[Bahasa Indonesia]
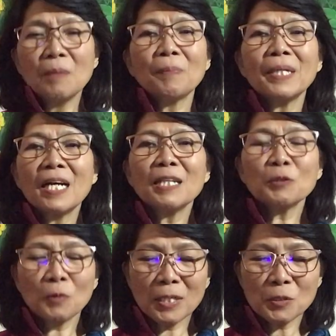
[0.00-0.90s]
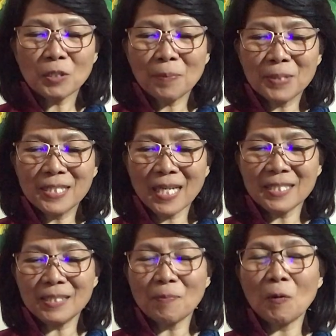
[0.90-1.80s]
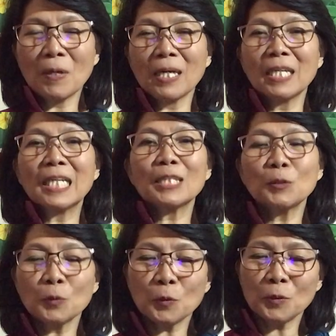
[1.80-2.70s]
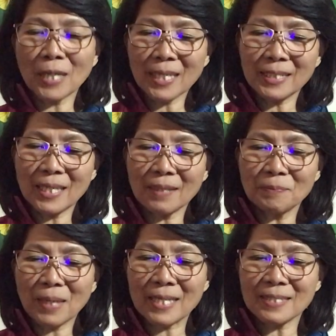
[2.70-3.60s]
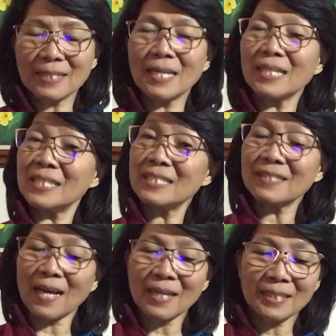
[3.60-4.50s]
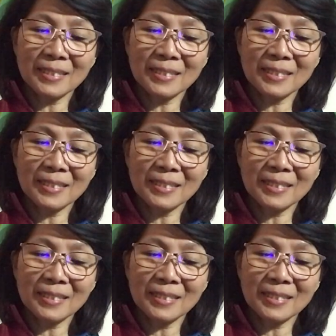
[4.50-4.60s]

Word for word: Padahal Tuhan sudah berjanji bahwa keturunan yang berasal dari Ishak